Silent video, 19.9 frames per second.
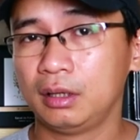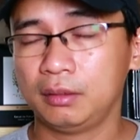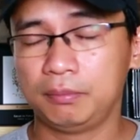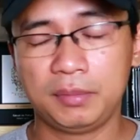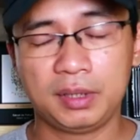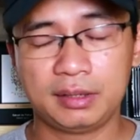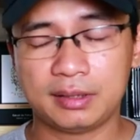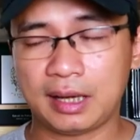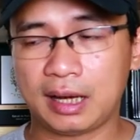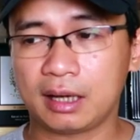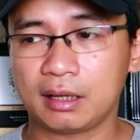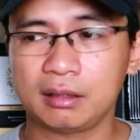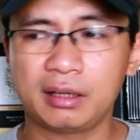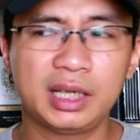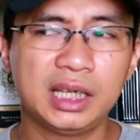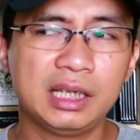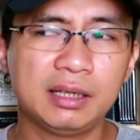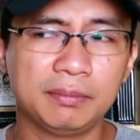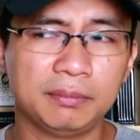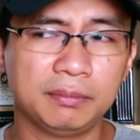mức giá
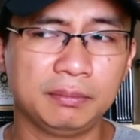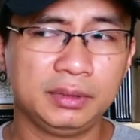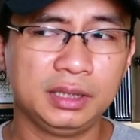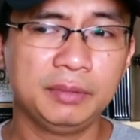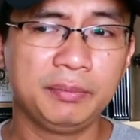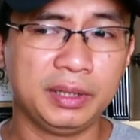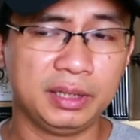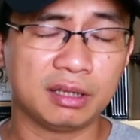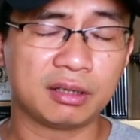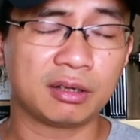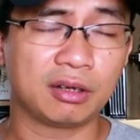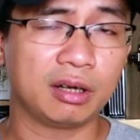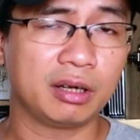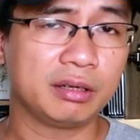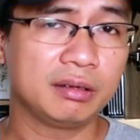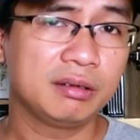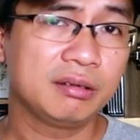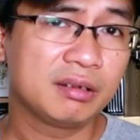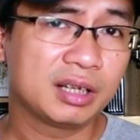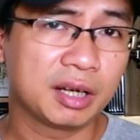khi như mình đã nói,
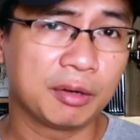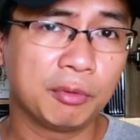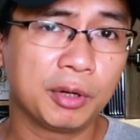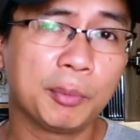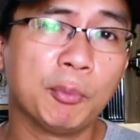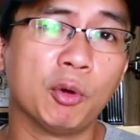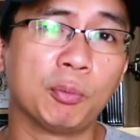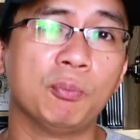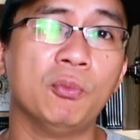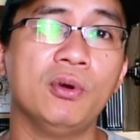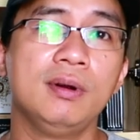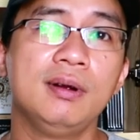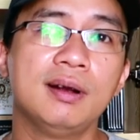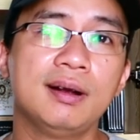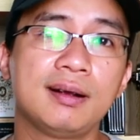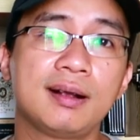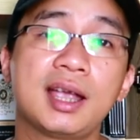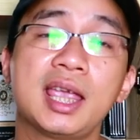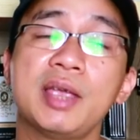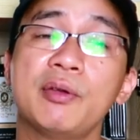cứ một mùi
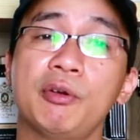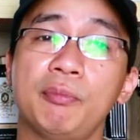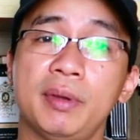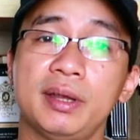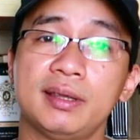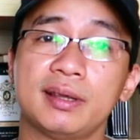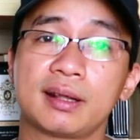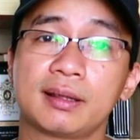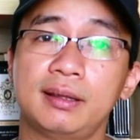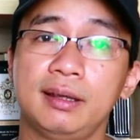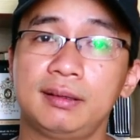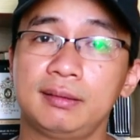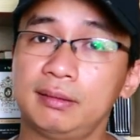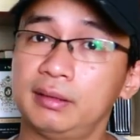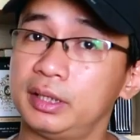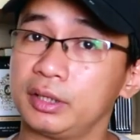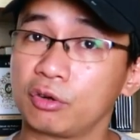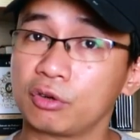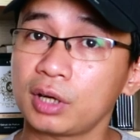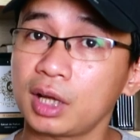hương khi mà mình đã thích
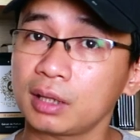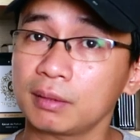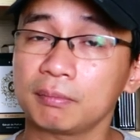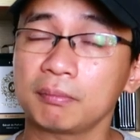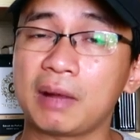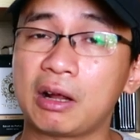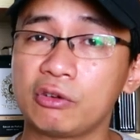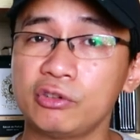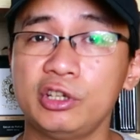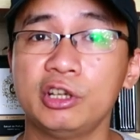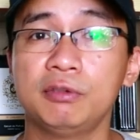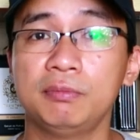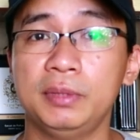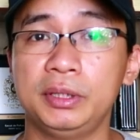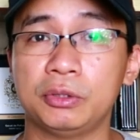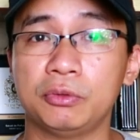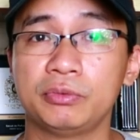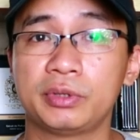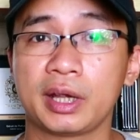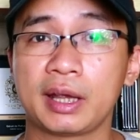thì có đắt bao nhiêu
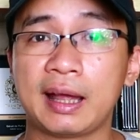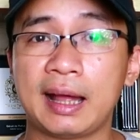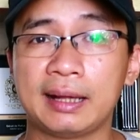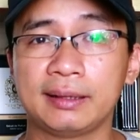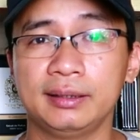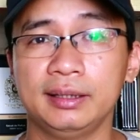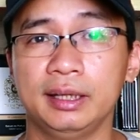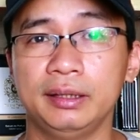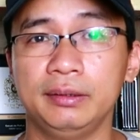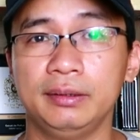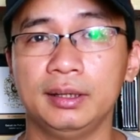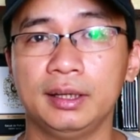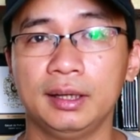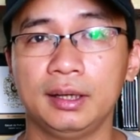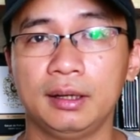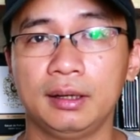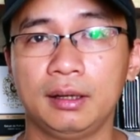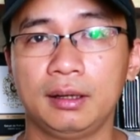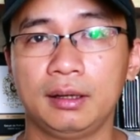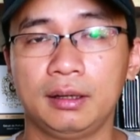mình cũng sẽ hạ tiền.
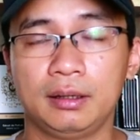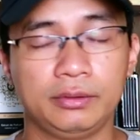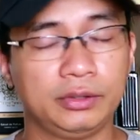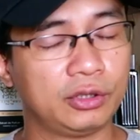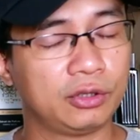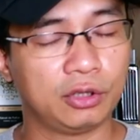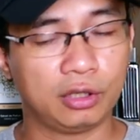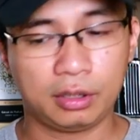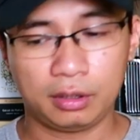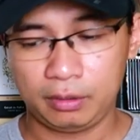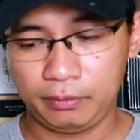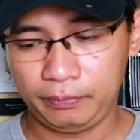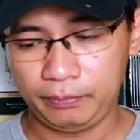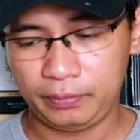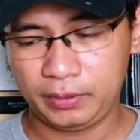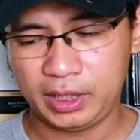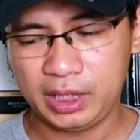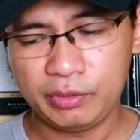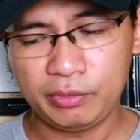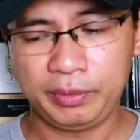Do đó
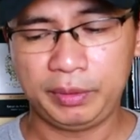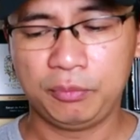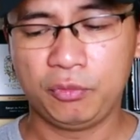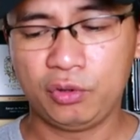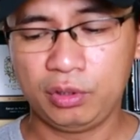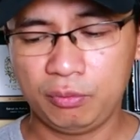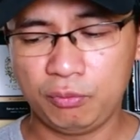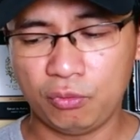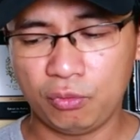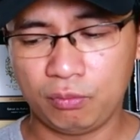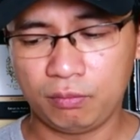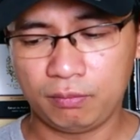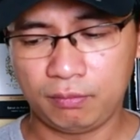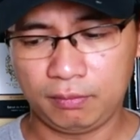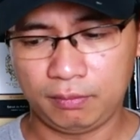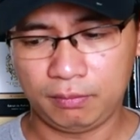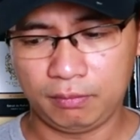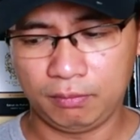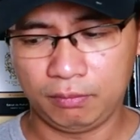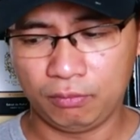khi mình
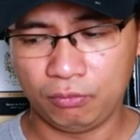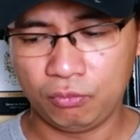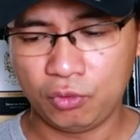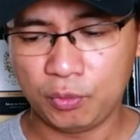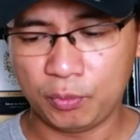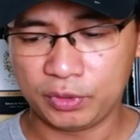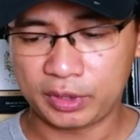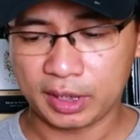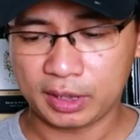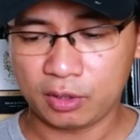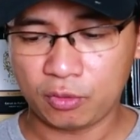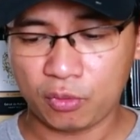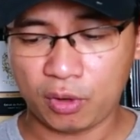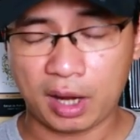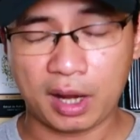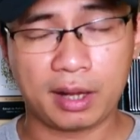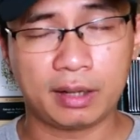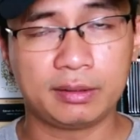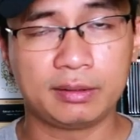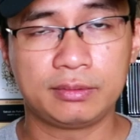mua một chai nước
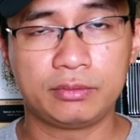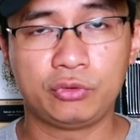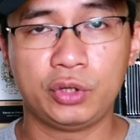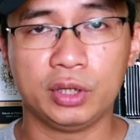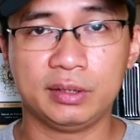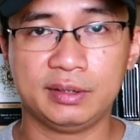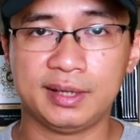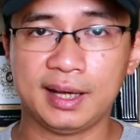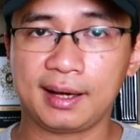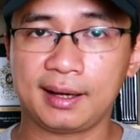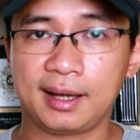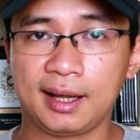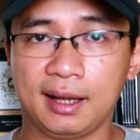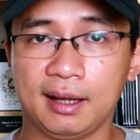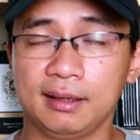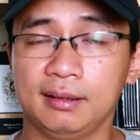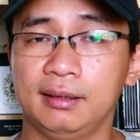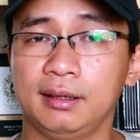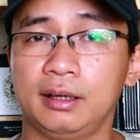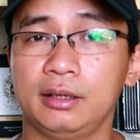hoa, chuyện giá
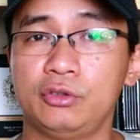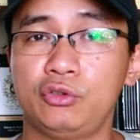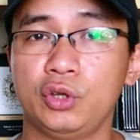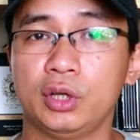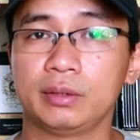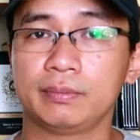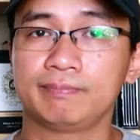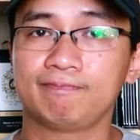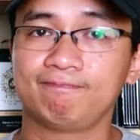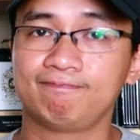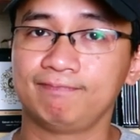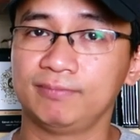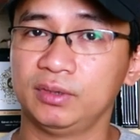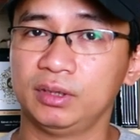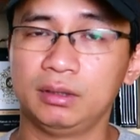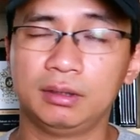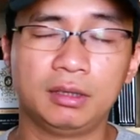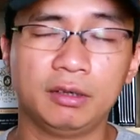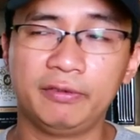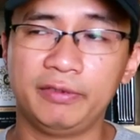cả là cái chuyện
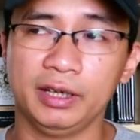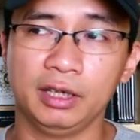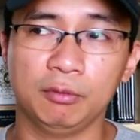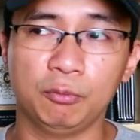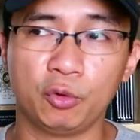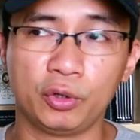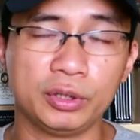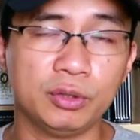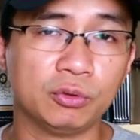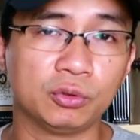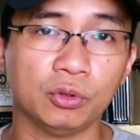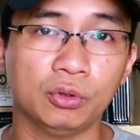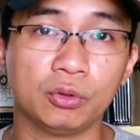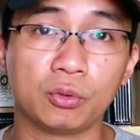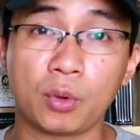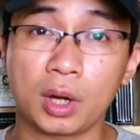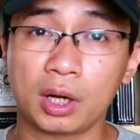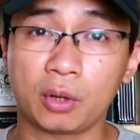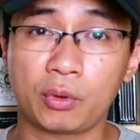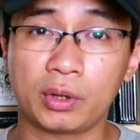không phải là một cái yếu tố
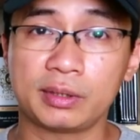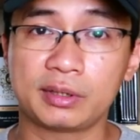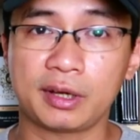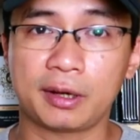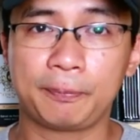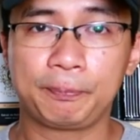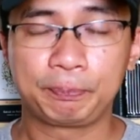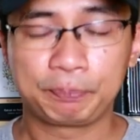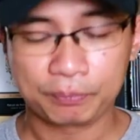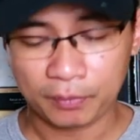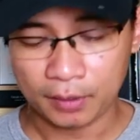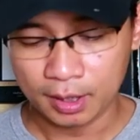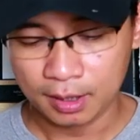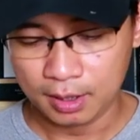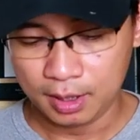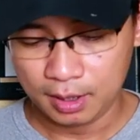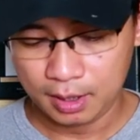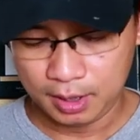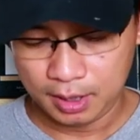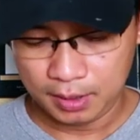quá là quan trọng,
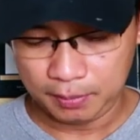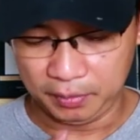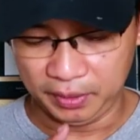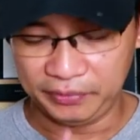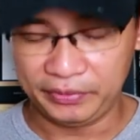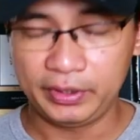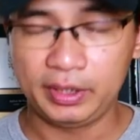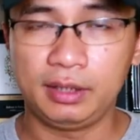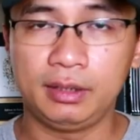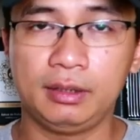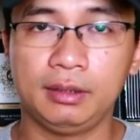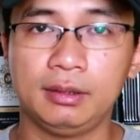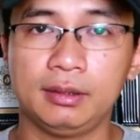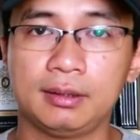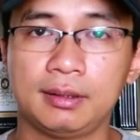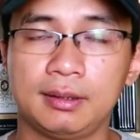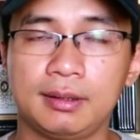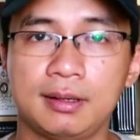bởi vì